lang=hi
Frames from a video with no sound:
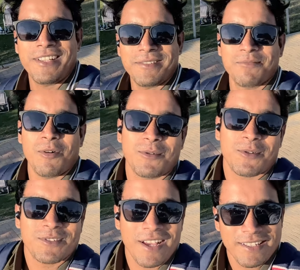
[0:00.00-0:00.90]

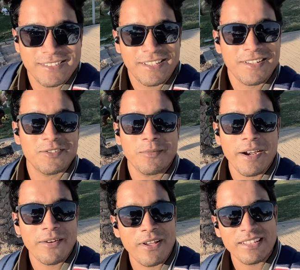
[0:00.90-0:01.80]
मोहम्मद इज हियर
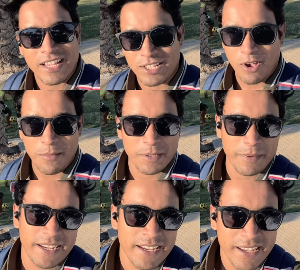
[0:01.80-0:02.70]
सो कैसे हो आप
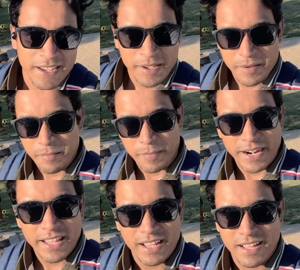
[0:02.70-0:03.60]
सभी
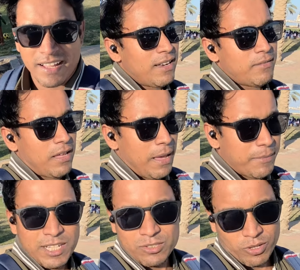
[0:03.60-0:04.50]
बढ़िया आई एम
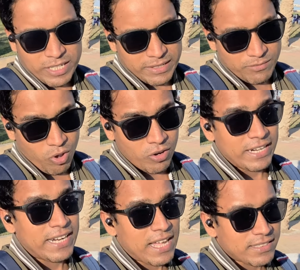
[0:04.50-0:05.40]
रियली सॉरी कि ब्लॉग
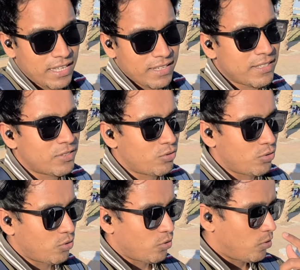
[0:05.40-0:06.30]
लेट आता है तो
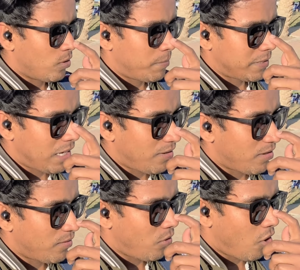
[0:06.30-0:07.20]

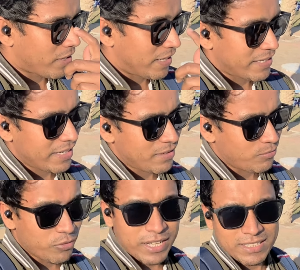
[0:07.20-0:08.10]
पिछला ब्लॉग डंकी
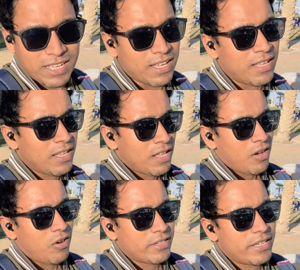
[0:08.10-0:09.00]
मूवी का था
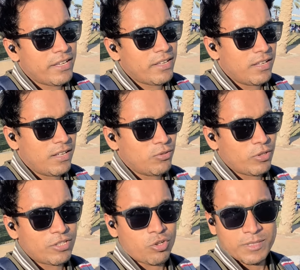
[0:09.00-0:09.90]
और ये
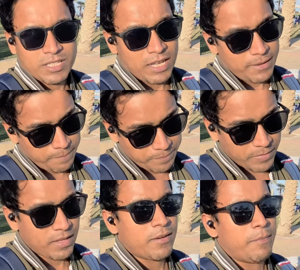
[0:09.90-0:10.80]
2024 का
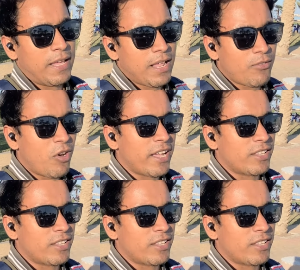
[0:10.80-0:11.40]
पहला ब्लॉग